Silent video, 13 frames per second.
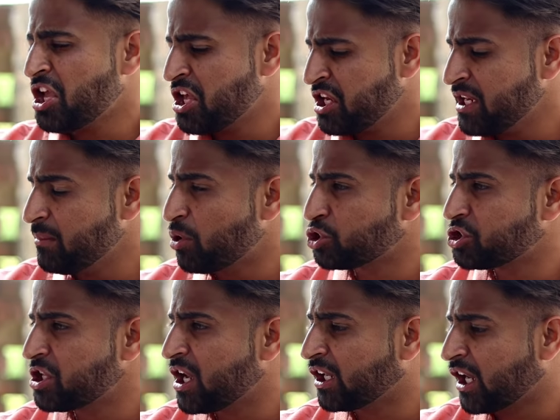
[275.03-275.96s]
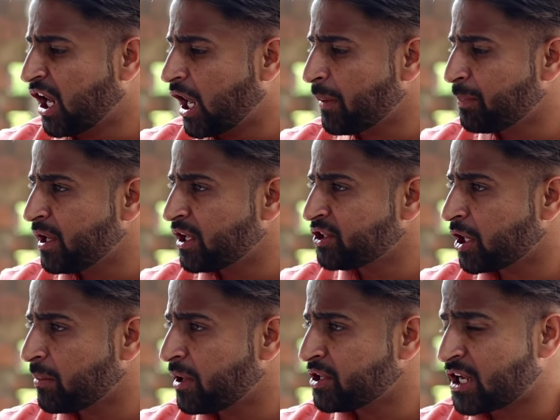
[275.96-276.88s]
तेरी मोसिया काला पीला
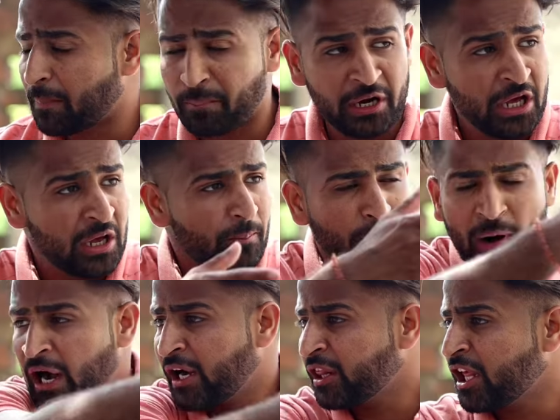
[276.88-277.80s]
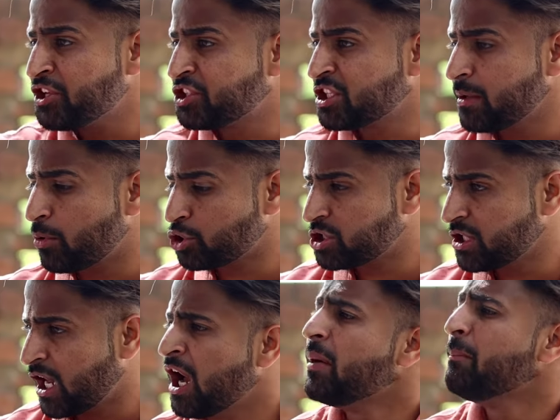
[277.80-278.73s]
जर्मन सपड़ पाड़ला इसकी
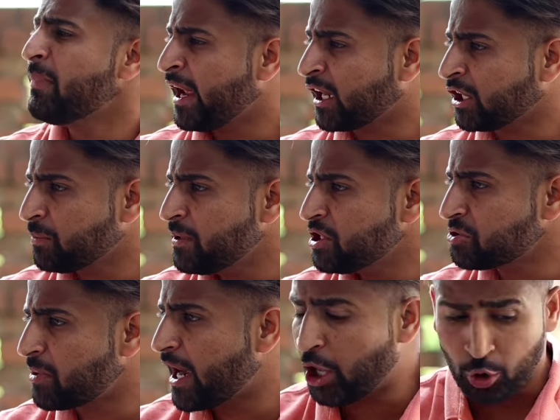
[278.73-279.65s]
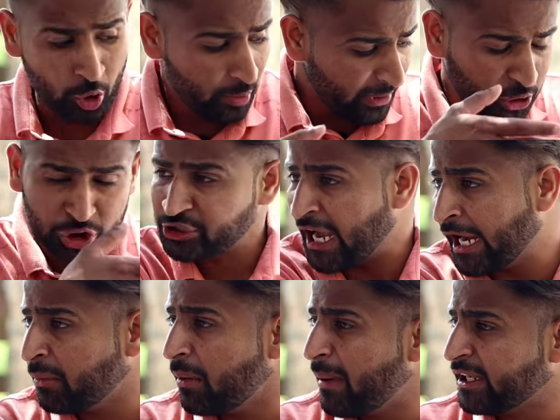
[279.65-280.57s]
मोसीना मैं कद बीच में आयो मैं तो
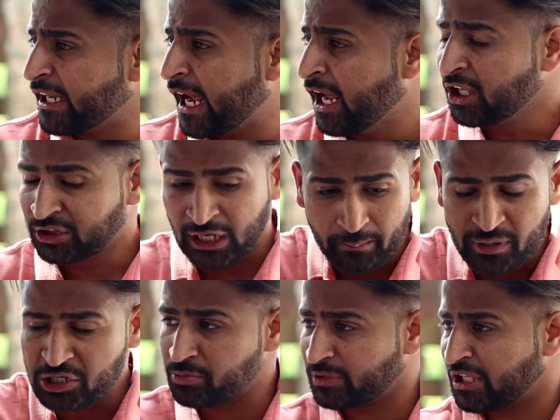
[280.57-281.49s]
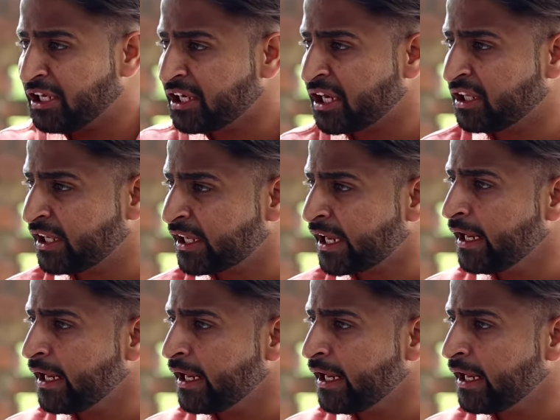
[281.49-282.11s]
साइड में बैठा है थम बीच में तो लिखने लग